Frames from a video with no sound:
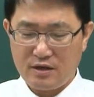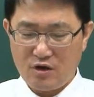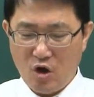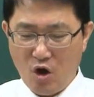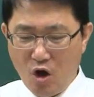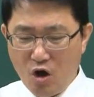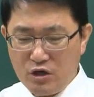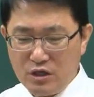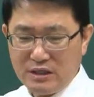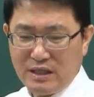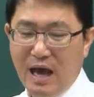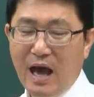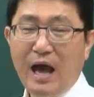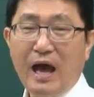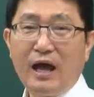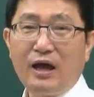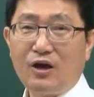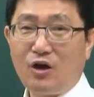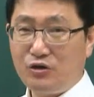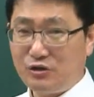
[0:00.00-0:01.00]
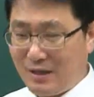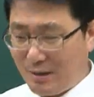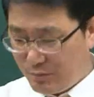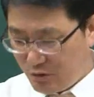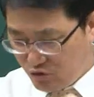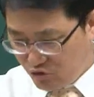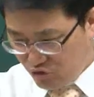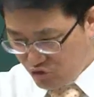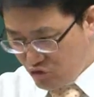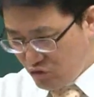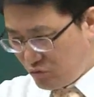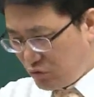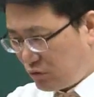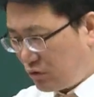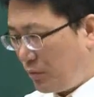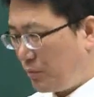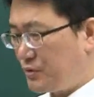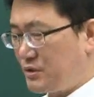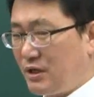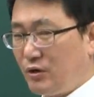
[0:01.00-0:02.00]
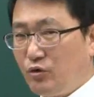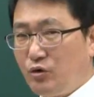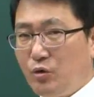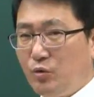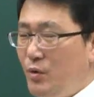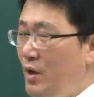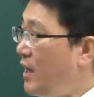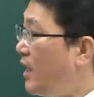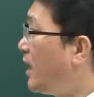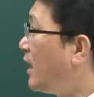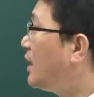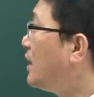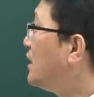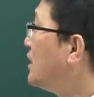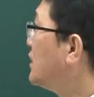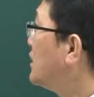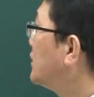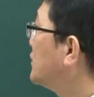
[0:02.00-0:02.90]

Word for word: 거의 다 거의 다 한번 쭉 훑어보자고요. 왜?